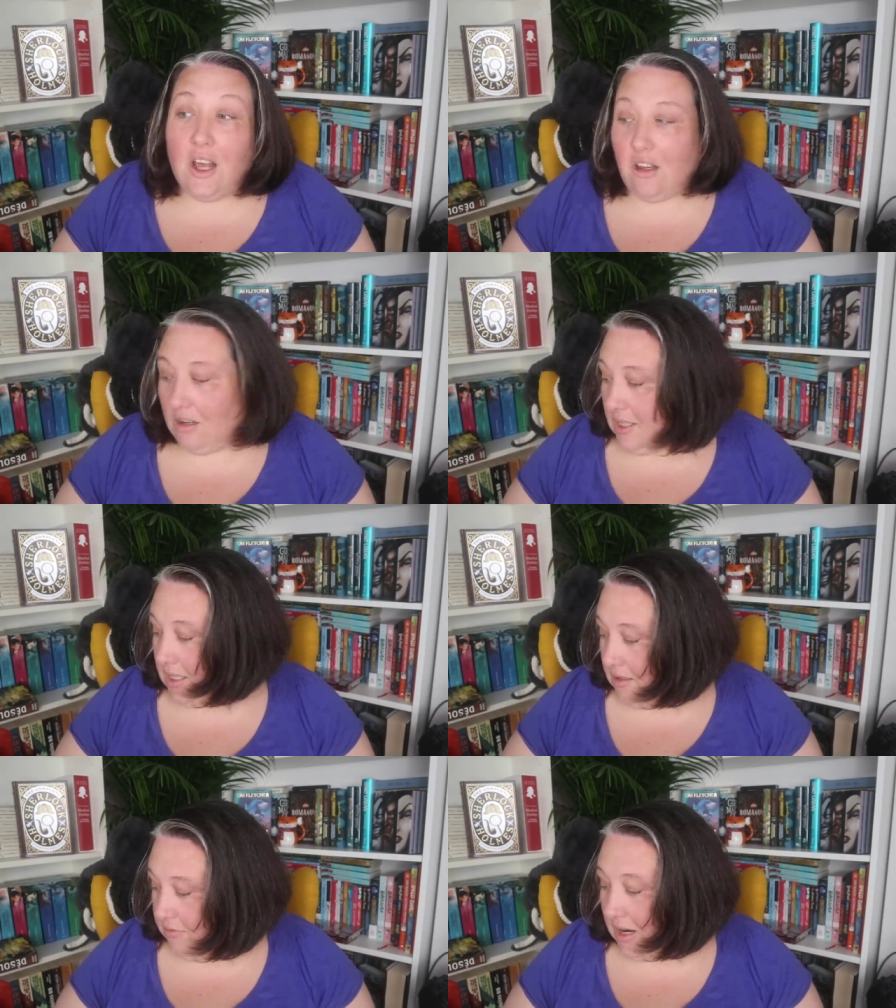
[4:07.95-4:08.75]
Euh,
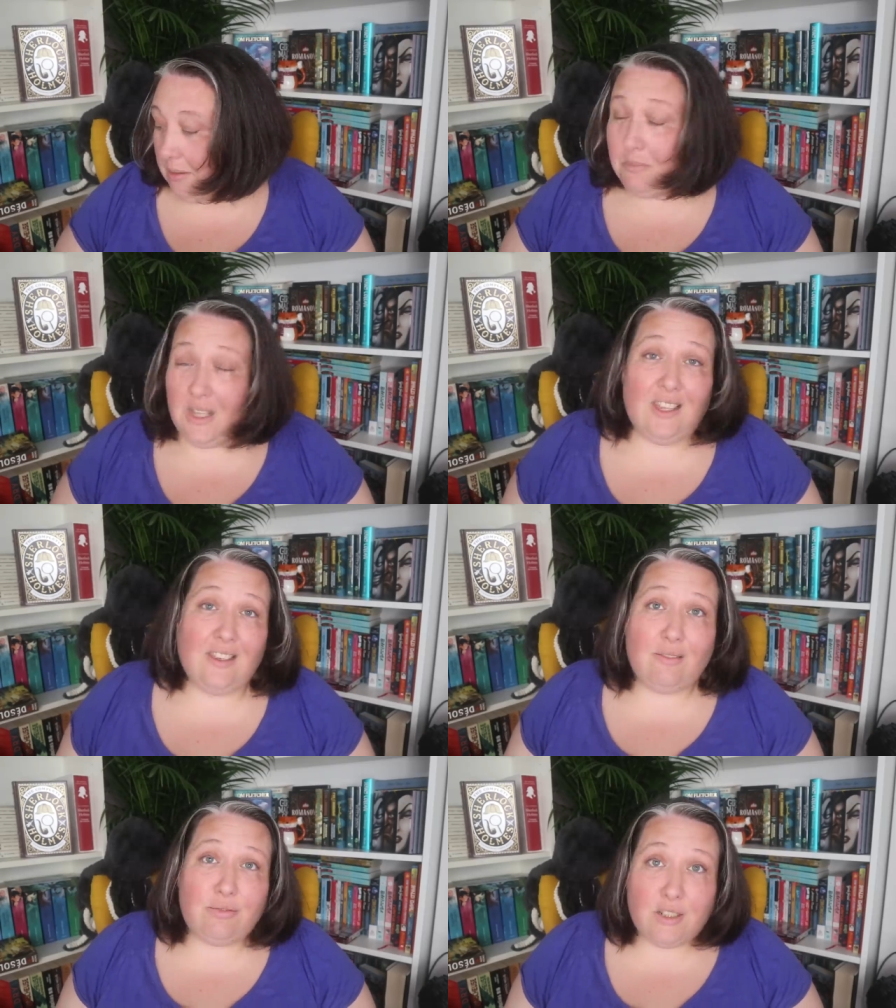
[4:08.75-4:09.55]
et voilà,
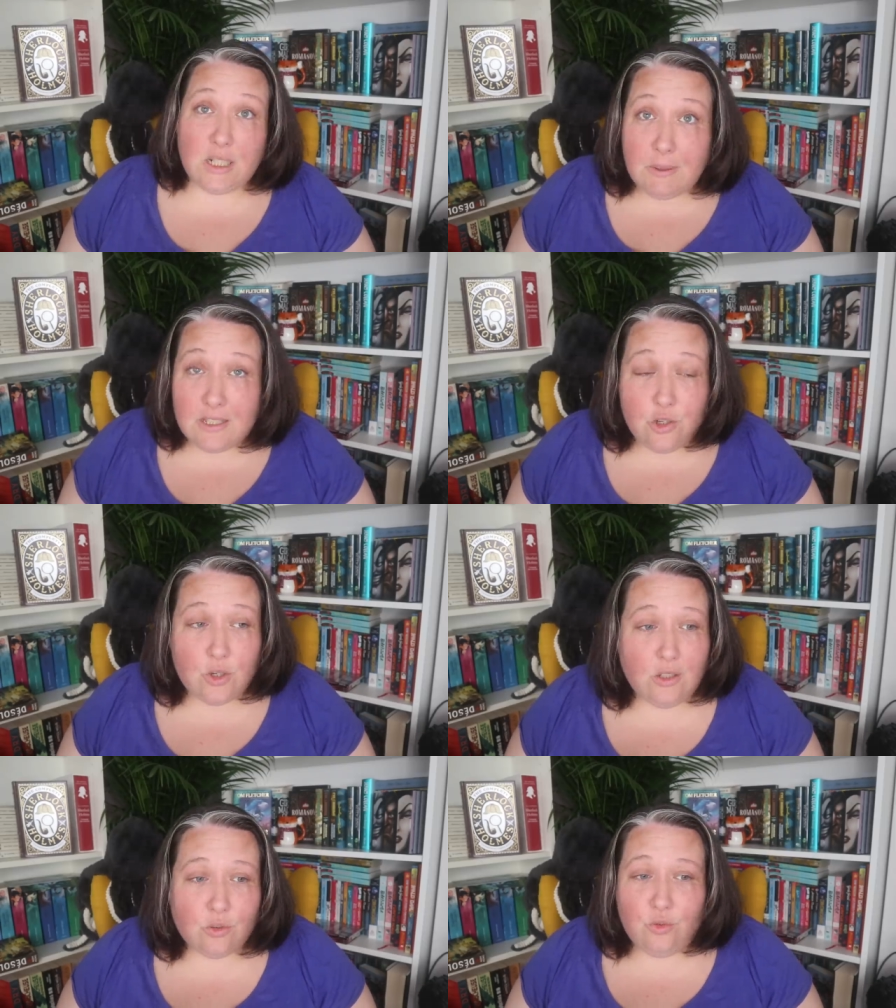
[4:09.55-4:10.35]
mais je sais pas si
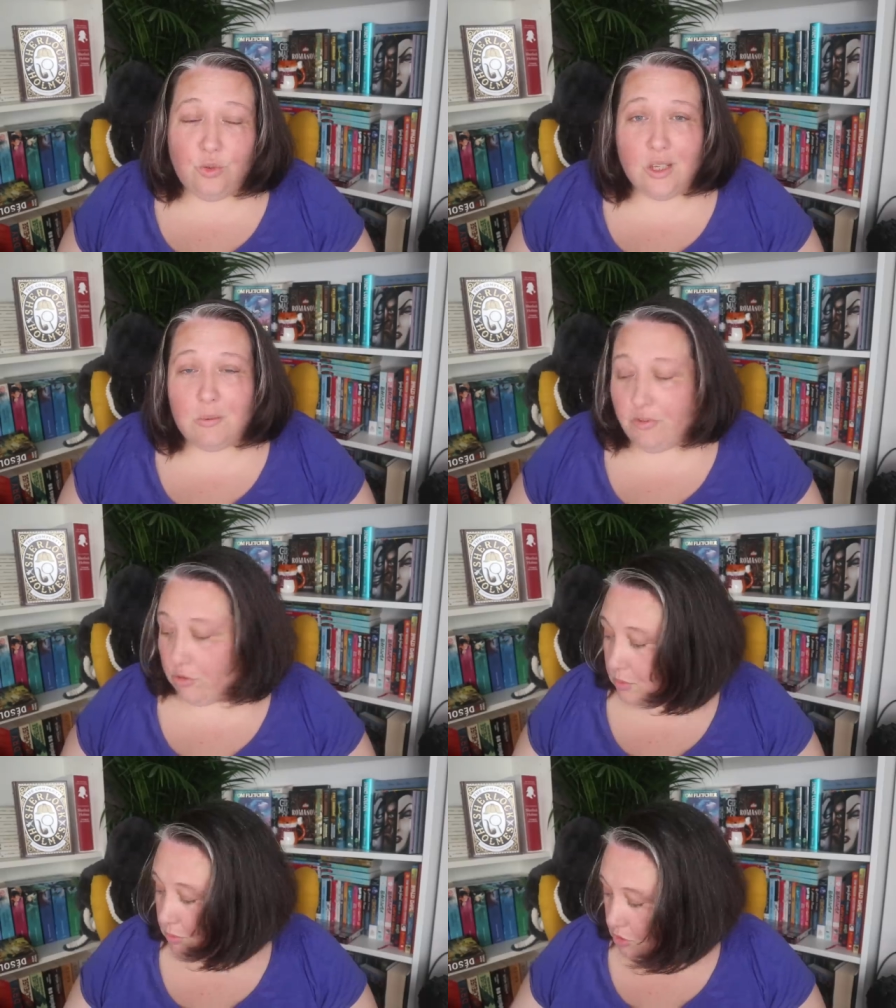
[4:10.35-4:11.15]
j'aurai le temps de tout lire, mais
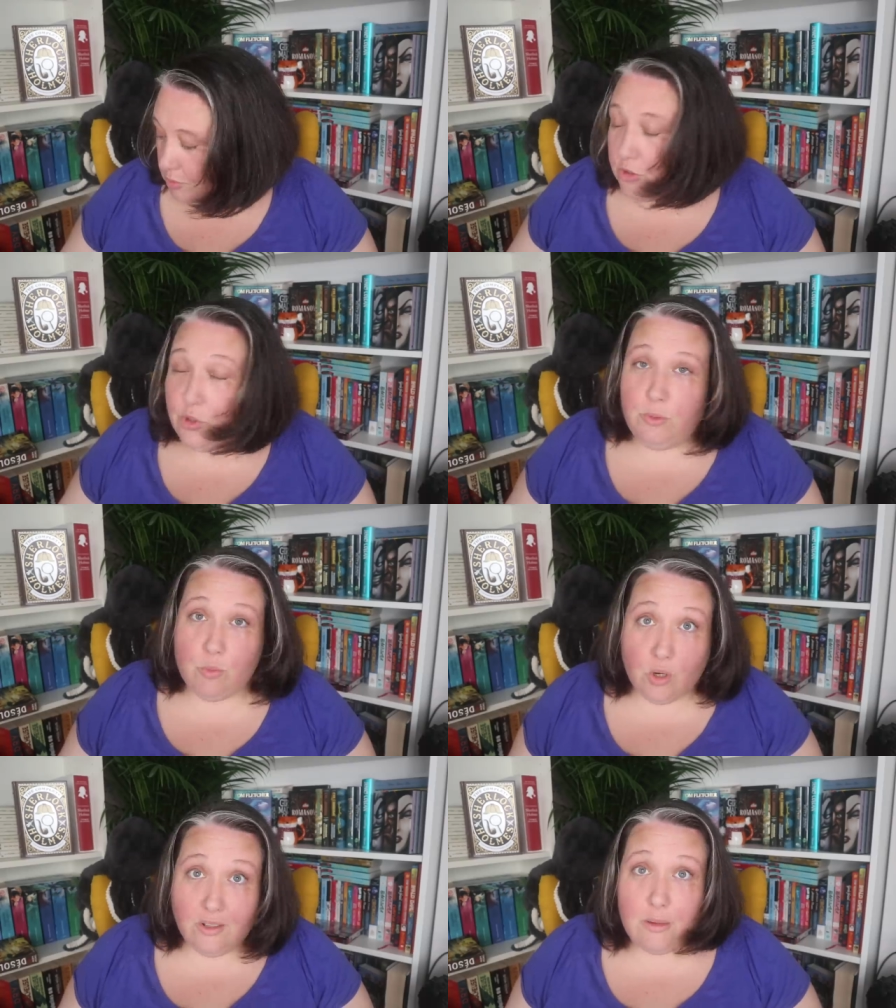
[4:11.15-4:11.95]
franchement je m'en suis mis
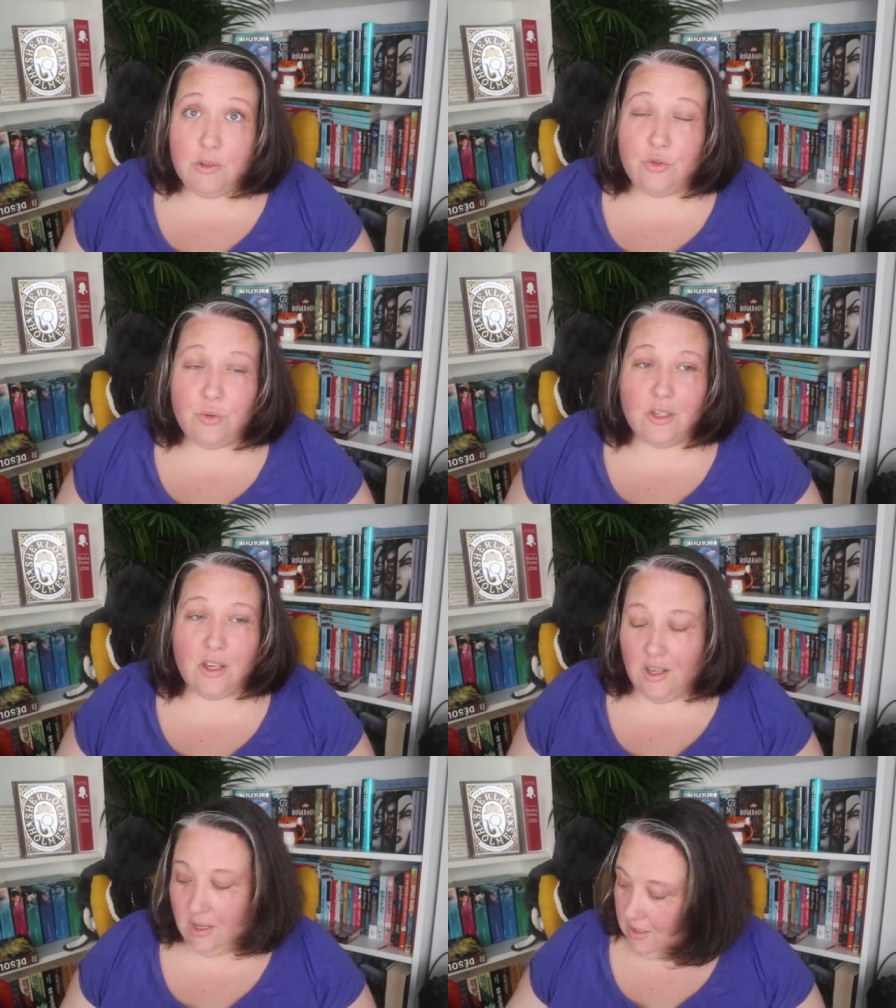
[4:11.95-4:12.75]
moins que d'habitude.
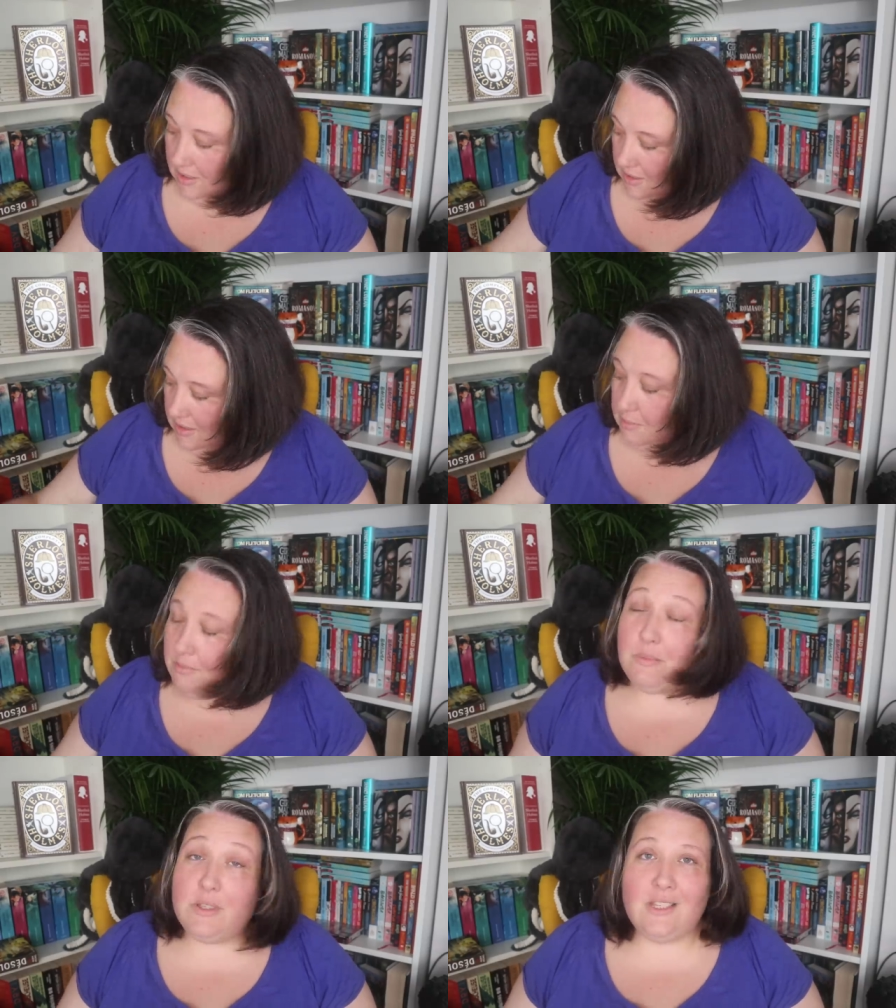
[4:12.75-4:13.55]

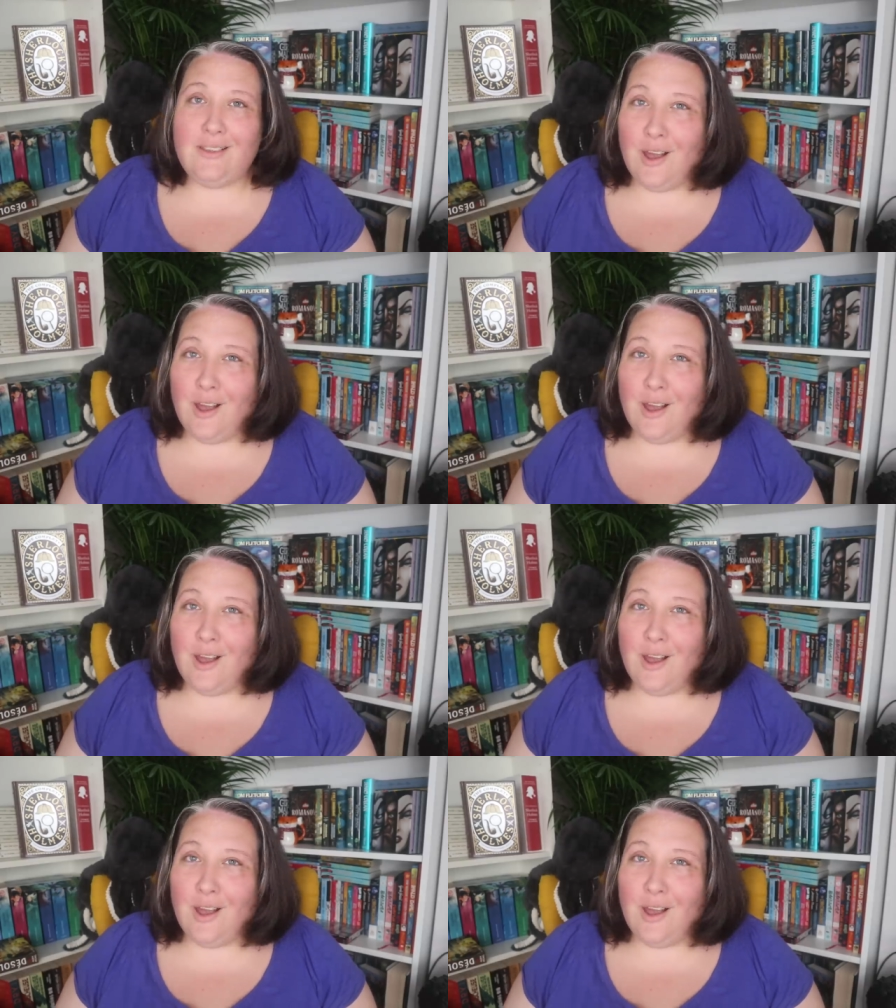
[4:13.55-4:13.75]
Même si